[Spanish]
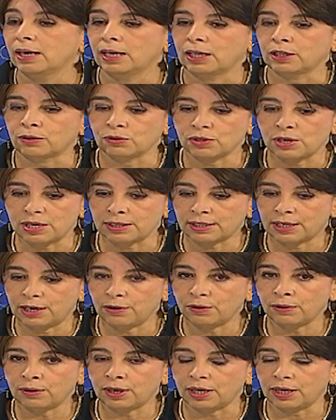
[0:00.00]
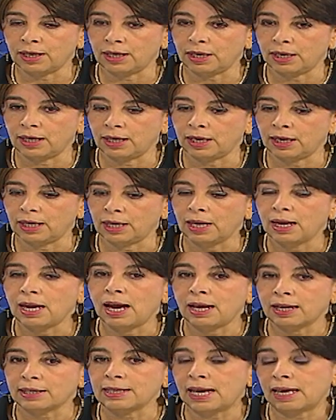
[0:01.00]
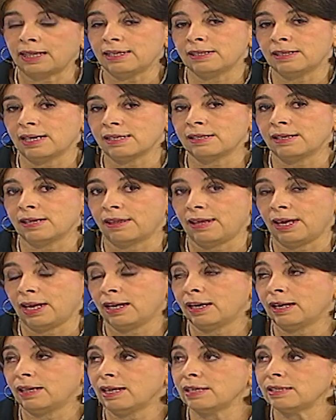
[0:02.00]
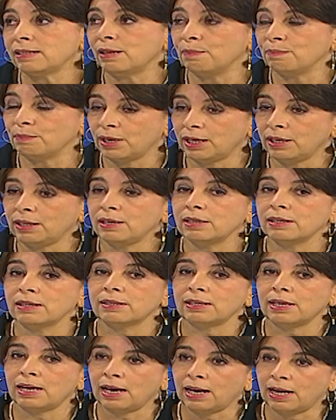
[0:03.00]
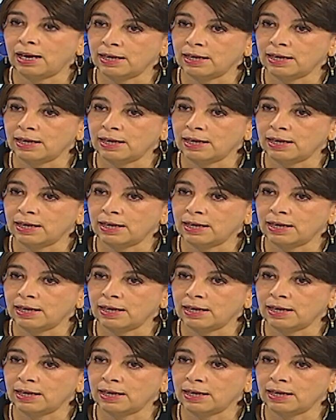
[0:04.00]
Entonces creo que ya desde hace décadas también se